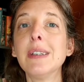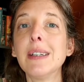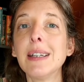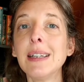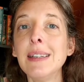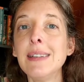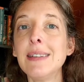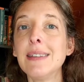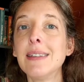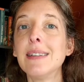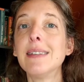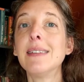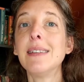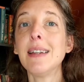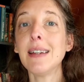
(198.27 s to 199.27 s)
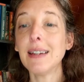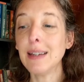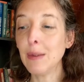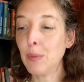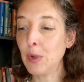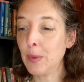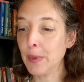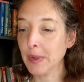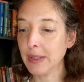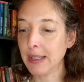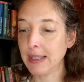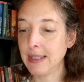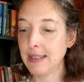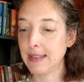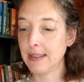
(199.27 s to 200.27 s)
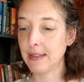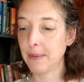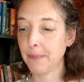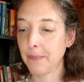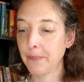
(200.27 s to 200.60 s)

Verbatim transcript: triste, terriblement triste.